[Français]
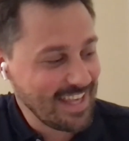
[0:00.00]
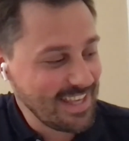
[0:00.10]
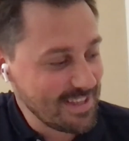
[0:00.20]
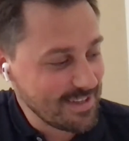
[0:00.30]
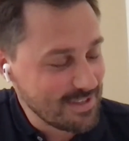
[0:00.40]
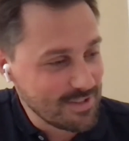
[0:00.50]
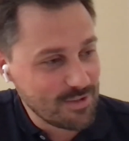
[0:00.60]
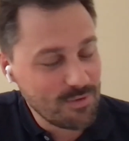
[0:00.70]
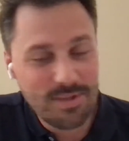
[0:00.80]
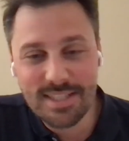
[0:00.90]
et euh,
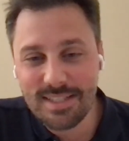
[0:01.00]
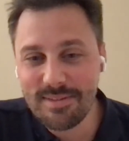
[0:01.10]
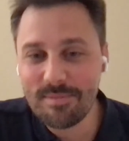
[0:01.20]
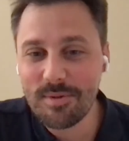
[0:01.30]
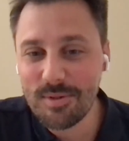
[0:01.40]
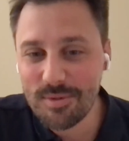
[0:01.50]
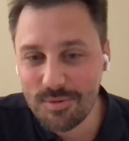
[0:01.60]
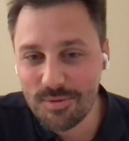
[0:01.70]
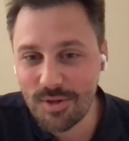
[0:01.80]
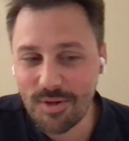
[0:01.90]
tous les événements
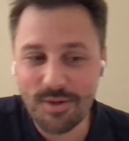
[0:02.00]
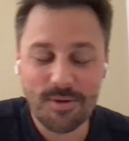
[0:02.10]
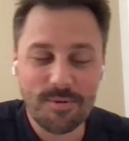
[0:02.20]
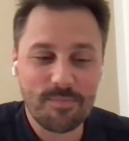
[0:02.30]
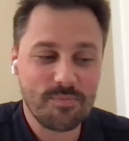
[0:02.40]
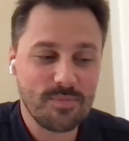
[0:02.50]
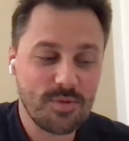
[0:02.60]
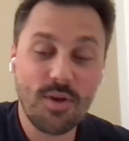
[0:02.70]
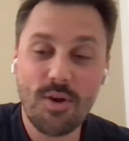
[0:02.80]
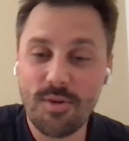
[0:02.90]
sur un,
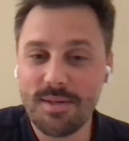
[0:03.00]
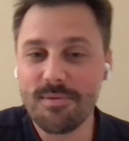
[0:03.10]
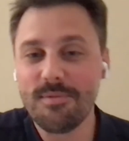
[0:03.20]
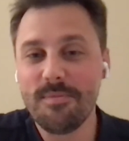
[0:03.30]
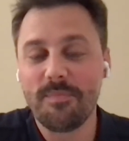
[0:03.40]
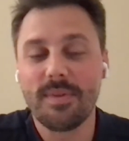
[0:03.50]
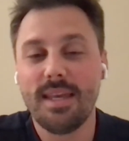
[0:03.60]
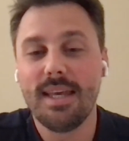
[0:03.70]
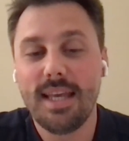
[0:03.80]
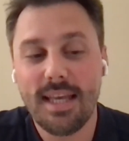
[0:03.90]
sur un rendez-vous
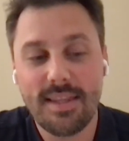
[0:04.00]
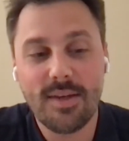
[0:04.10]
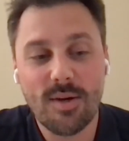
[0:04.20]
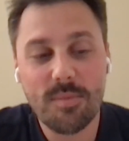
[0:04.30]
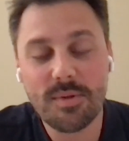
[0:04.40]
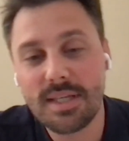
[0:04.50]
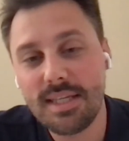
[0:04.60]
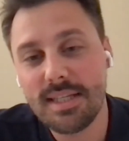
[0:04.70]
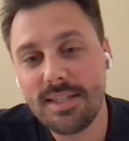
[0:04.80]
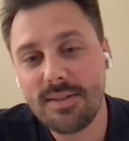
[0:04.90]
étaient en mode
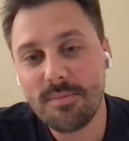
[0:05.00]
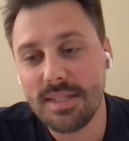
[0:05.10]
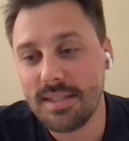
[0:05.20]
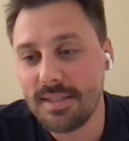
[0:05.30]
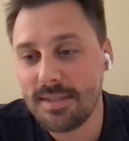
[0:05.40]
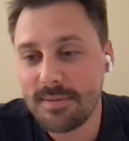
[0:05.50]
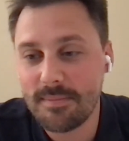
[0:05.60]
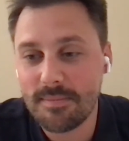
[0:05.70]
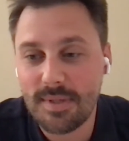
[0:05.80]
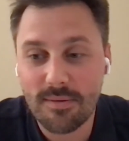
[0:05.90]
created, updated.
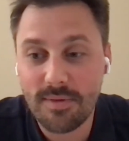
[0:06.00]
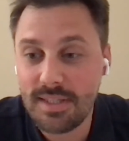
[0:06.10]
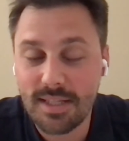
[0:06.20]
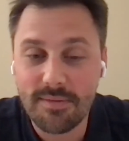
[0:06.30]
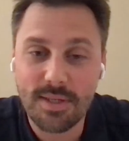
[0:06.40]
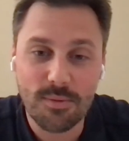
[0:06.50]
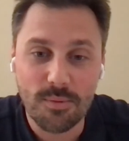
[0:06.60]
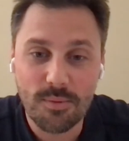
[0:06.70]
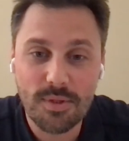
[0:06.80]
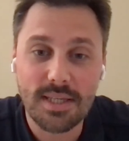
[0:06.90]
Et en fait, il y en avait que
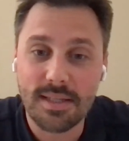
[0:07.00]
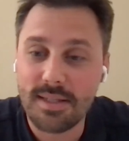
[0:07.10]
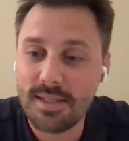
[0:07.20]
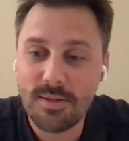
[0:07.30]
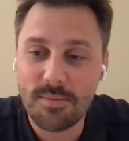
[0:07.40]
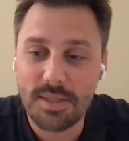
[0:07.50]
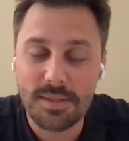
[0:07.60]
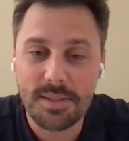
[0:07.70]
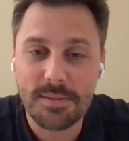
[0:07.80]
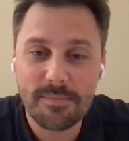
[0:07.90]
deux, created et
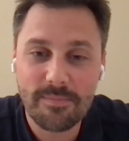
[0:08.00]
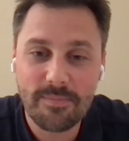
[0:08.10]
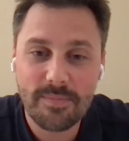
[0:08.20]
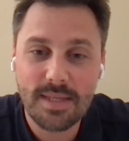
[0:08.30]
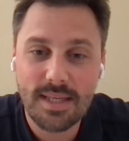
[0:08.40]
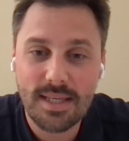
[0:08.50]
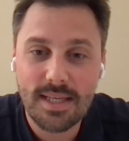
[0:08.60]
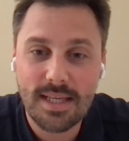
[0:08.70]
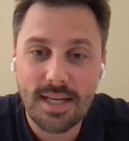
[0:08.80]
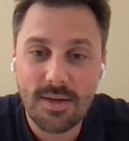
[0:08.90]
updated.
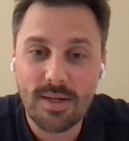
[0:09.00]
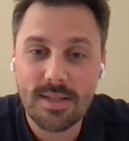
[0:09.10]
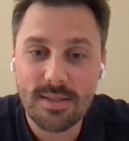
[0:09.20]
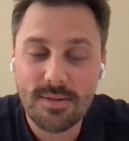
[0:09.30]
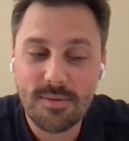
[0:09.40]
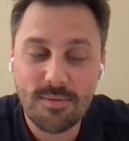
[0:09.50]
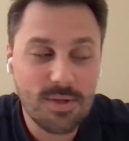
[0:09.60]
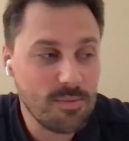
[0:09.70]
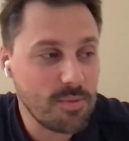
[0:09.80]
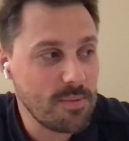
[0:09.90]
Alors, tu vois,
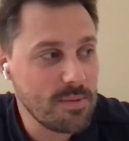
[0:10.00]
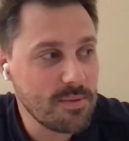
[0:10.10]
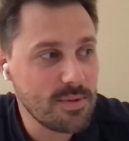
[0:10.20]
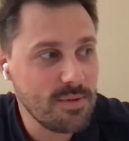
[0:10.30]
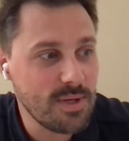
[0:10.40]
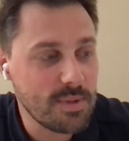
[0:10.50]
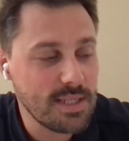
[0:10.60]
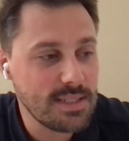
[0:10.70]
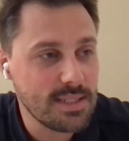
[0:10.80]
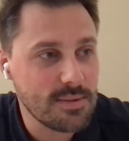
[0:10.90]
le problème qu'on a eu
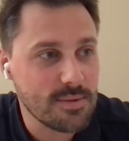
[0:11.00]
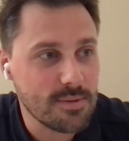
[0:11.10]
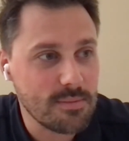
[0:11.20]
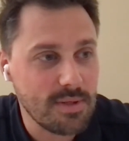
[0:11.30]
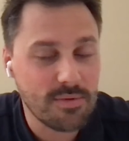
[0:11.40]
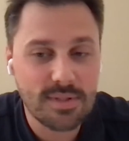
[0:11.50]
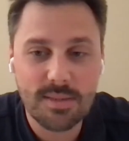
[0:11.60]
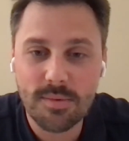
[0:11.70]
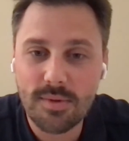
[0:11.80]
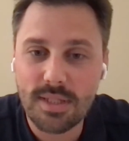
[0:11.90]
après, c'est que
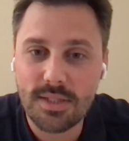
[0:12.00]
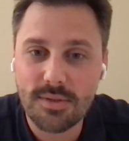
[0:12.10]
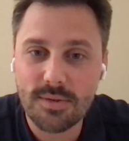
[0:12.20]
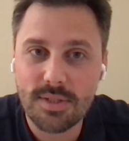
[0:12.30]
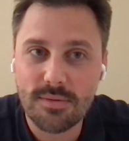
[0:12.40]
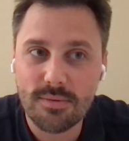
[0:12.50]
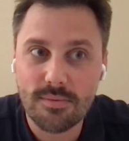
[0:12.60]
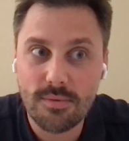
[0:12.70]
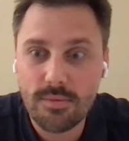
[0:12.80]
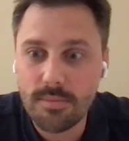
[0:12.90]
forcément, il y a des gens qui sont
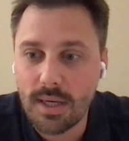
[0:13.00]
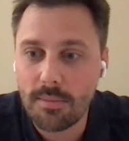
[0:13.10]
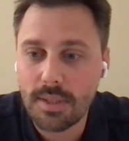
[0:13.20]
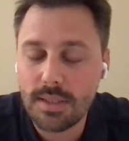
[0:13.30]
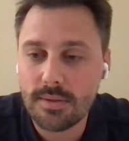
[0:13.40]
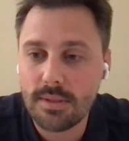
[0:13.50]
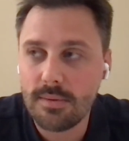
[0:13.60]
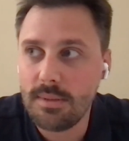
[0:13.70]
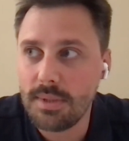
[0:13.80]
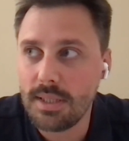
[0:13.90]
venus par après, ils ont dit
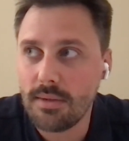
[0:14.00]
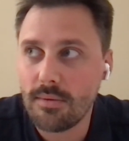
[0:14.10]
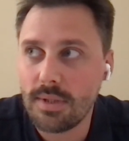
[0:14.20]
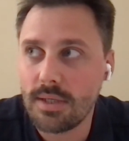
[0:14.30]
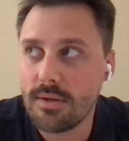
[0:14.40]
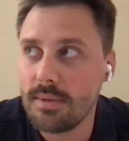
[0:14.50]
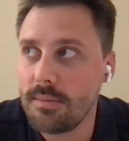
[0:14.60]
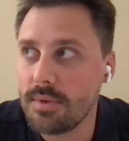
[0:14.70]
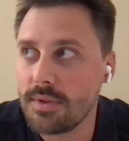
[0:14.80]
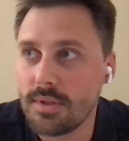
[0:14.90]
oui, mais on est quand
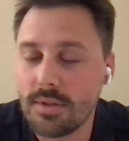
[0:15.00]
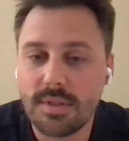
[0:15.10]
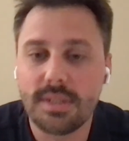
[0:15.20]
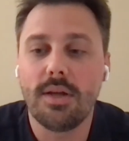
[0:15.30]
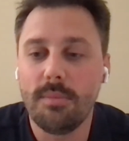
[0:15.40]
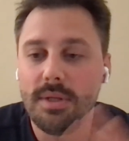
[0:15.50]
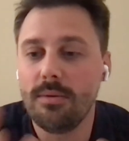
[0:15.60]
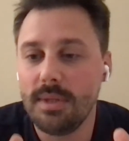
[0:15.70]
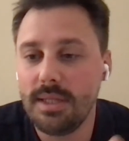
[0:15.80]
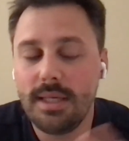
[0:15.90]
même dans un, c'était un
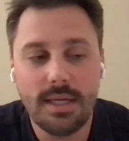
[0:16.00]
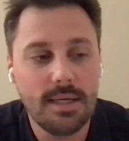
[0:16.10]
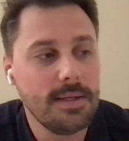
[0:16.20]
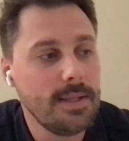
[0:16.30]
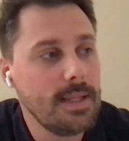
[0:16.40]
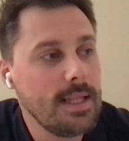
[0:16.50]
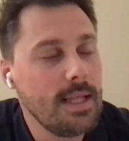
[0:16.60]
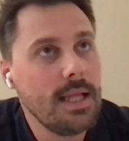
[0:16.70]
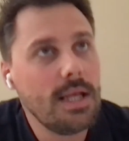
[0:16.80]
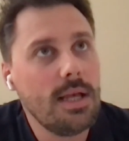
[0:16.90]
milieu médical.
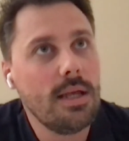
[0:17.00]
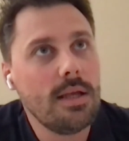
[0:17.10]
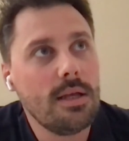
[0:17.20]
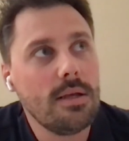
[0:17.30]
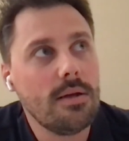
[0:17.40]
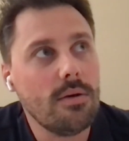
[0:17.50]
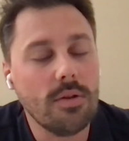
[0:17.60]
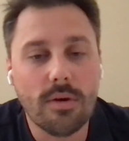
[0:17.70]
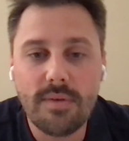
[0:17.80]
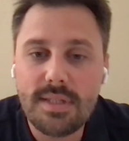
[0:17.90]

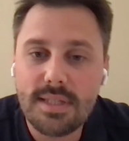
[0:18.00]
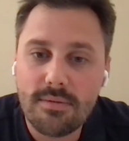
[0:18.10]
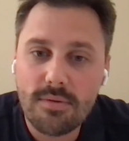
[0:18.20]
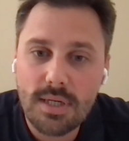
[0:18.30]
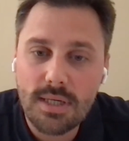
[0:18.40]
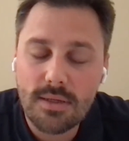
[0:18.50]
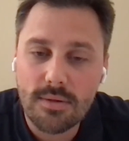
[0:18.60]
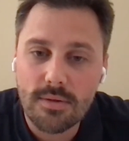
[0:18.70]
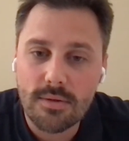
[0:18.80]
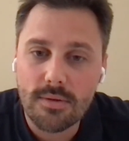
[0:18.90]
On a envie de savoir
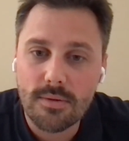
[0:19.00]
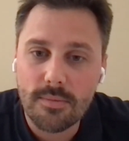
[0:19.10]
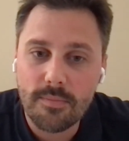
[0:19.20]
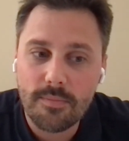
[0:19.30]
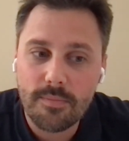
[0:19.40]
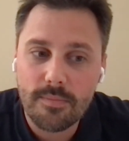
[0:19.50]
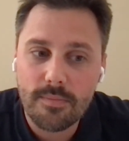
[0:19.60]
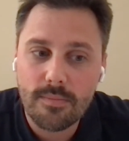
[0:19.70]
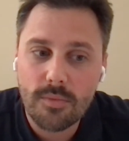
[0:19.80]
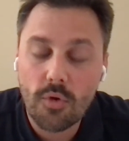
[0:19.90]
euh,
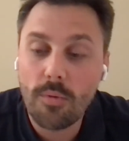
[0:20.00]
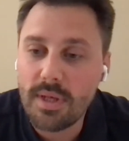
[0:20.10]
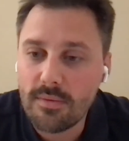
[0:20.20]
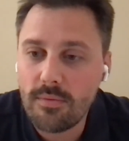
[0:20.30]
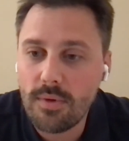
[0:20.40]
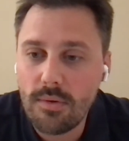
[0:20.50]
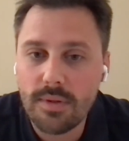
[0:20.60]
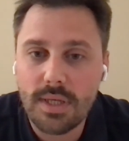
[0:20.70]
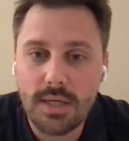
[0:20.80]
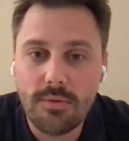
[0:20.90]
combien de fois
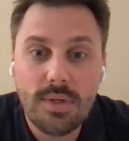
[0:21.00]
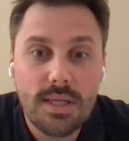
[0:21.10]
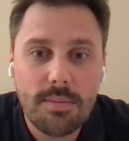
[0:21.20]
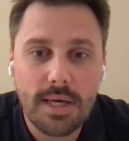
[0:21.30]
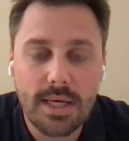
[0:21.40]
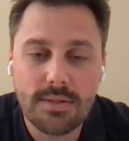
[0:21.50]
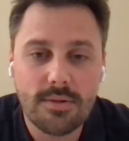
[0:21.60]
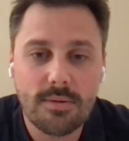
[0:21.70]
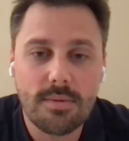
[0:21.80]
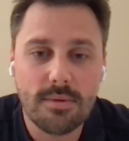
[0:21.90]
on a annulé, par
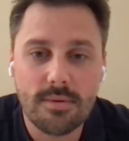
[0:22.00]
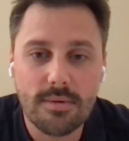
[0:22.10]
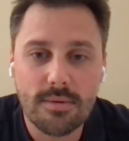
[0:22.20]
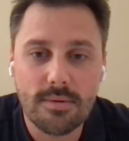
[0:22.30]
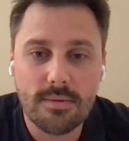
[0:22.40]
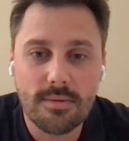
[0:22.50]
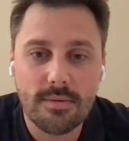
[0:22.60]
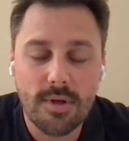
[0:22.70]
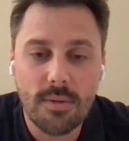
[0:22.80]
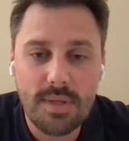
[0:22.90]
exemple, euh,
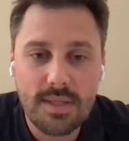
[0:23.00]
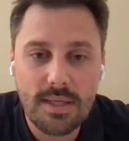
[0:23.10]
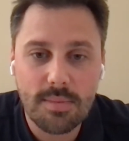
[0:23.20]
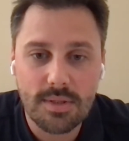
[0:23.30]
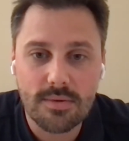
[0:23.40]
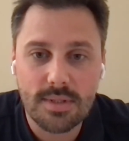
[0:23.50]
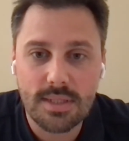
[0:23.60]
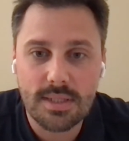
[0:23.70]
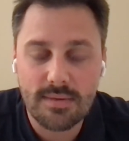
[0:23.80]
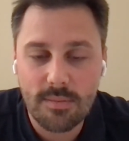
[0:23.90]
un meeting parce que
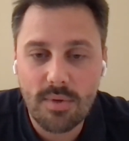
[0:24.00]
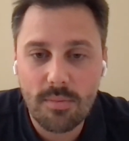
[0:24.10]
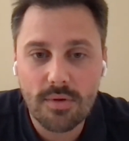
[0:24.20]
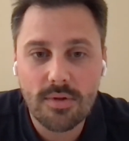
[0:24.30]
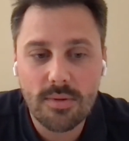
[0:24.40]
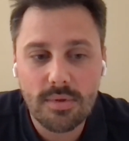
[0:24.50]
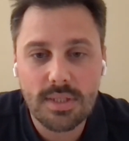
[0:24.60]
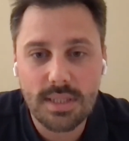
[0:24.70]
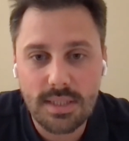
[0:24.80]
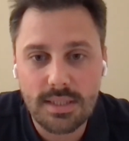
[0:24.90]
c'est vraiment important pour les
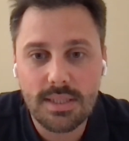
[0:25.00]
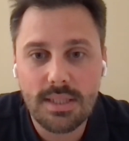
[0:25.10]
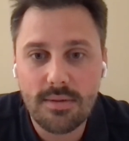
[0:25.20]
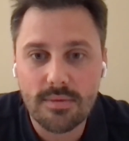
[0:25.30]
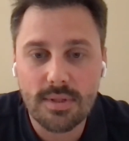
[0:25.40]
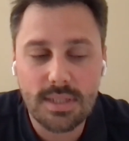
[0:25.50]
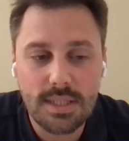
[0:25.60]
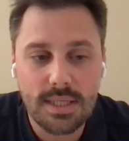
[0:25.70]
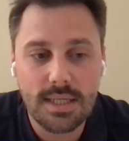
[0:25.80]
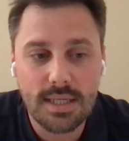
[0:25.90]
statistiques. Euh, est-ce
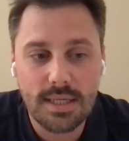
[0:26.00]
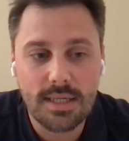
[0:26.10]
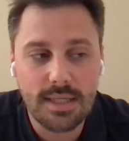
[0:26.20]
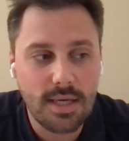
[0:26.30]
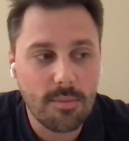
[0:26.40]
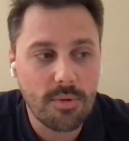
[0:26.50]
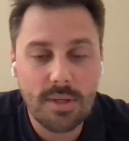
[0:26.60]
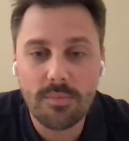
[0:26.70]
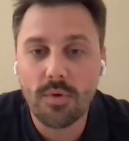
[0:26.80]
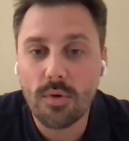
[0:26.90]
qu'il y, a un
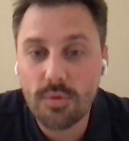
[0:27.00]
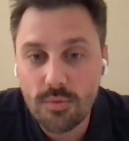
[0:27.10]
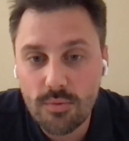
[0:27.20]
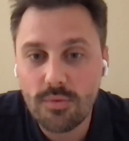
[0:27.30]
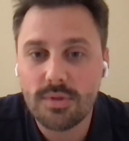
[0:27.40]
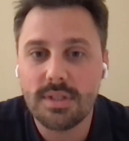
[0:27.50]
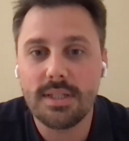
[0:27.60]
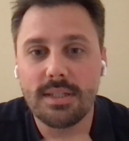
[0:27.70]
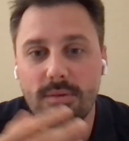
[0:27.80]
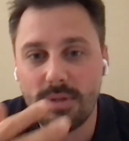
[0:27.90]
problème de ressources
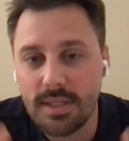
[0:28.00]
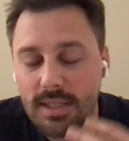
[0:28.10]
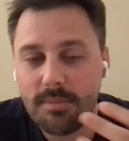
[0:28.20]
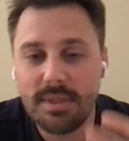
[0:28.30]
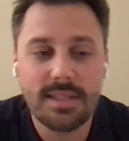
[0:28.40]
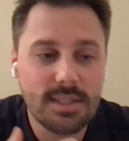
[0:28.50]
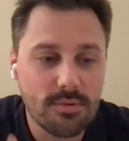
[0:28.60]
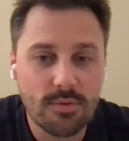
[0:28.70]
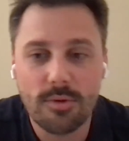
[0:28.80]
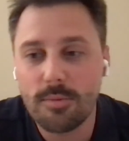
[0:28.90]
Est-ce que les, médecins
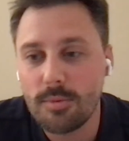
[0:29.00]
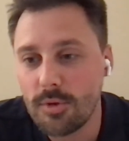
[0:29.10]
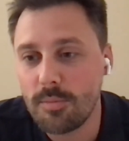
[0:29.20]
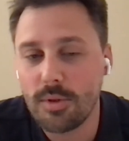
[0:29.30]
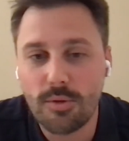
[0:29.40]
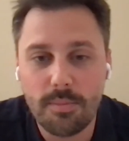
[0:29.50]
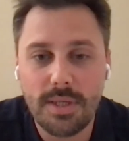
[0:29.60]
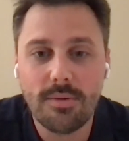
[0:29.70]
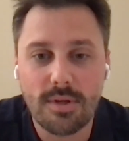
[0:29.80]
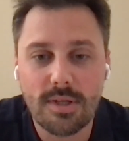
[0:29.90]
sont trop, trop
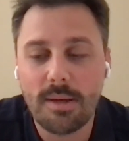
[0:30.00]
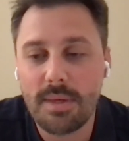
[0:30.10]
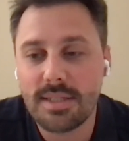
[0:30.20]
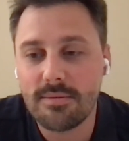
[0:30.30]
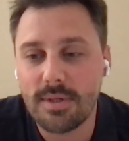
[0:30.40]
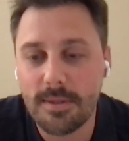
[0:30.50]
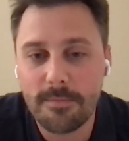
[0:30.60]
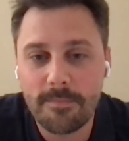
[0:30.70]
occupés Donc on aimerait bien savoir.